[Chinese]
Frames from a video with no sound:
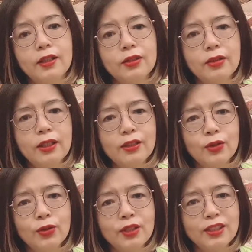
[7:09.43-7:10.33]
所以
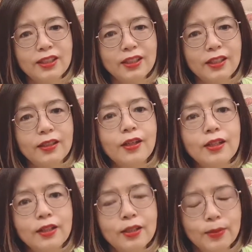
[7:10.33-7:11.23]
你说人
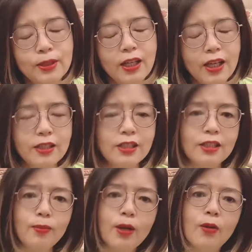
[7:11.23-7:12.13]
生是不是很
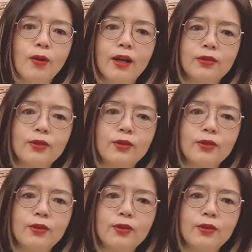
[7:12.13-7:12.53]
奇妙啊？